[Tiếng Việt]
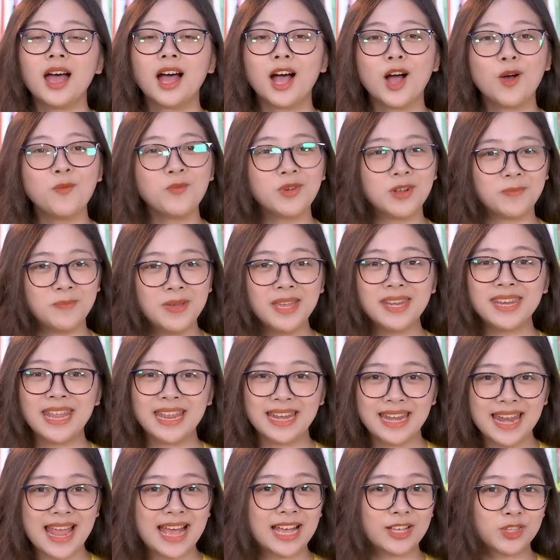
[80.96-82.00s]
Ông được biết
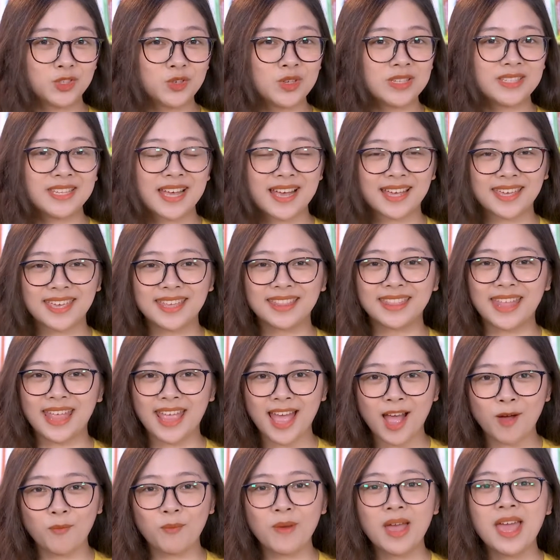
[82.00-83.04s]
đến là chuyên gia kinh tế
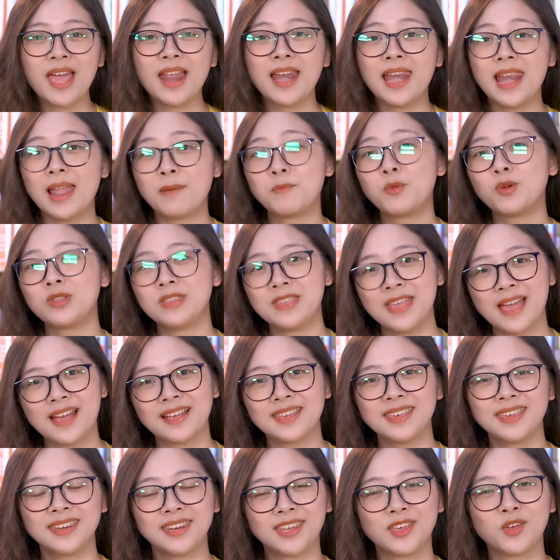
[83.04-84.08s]
học, là một nhà
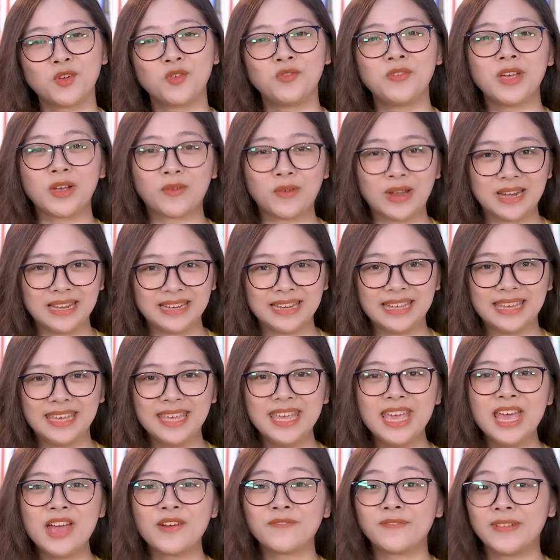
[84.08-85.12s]
nghiên cứu về quản lý
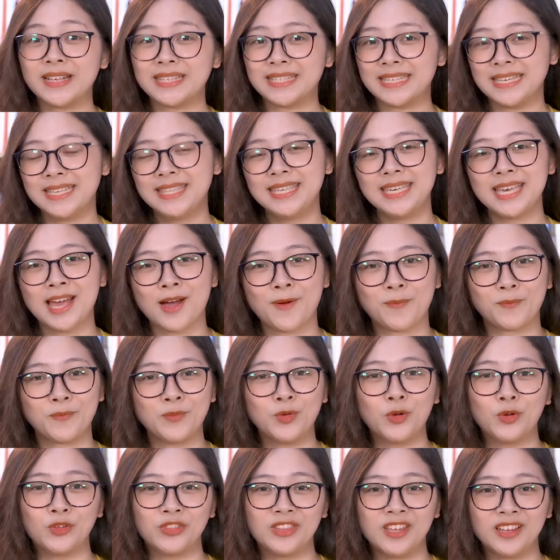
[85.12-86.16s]
và chính trị học
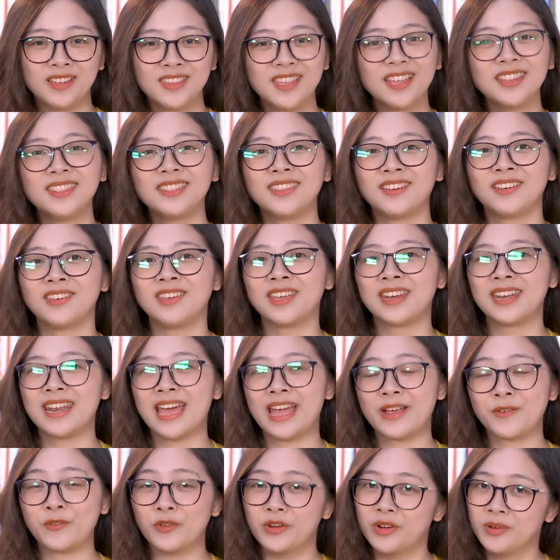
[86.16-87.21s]
nổi tiếng nhất thời hiện
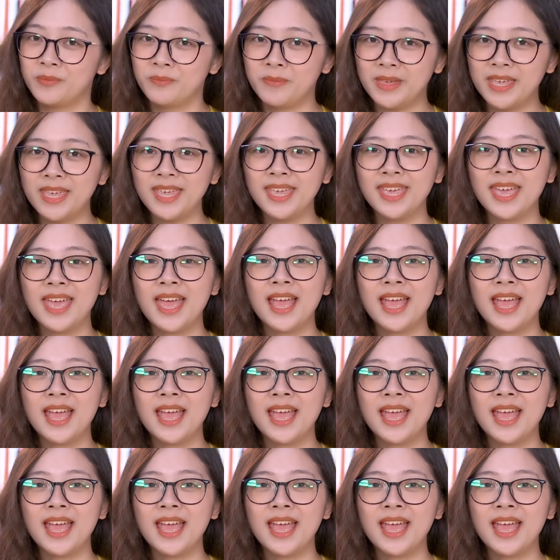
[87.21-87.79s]
đại của nước Mỹ,